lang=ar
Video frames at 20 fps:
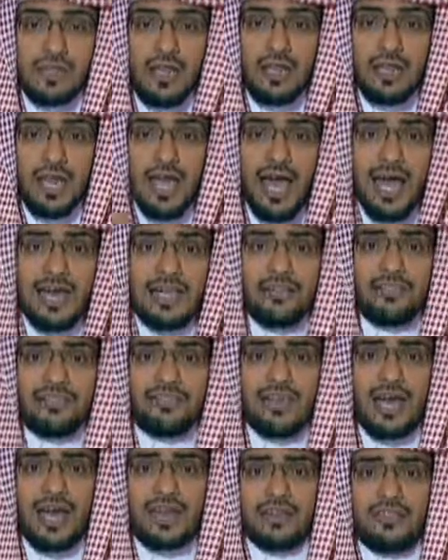الحاله
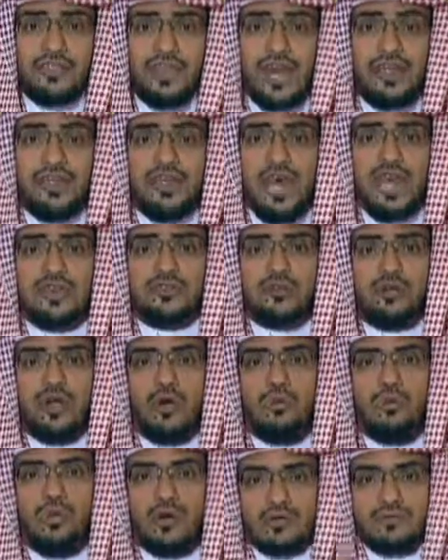الثالثه انها
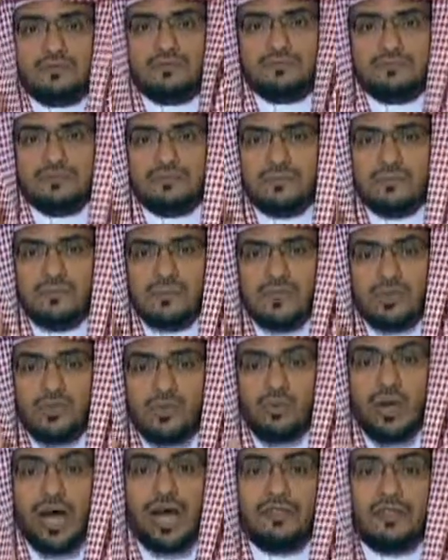تكور
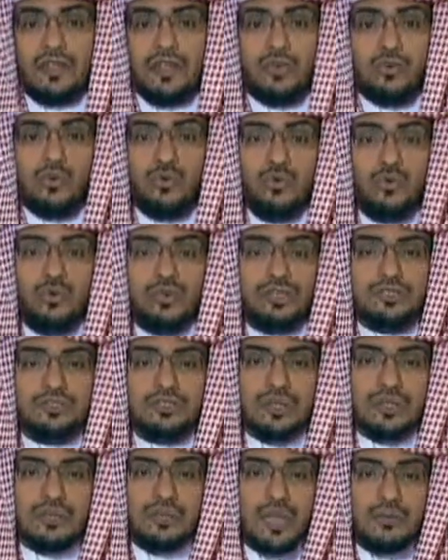وهذا يكون عند
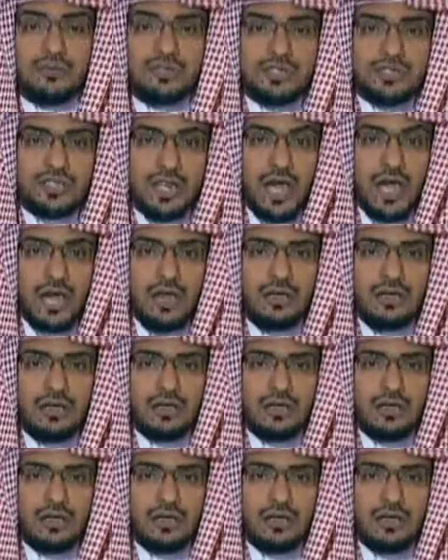قيام الساعه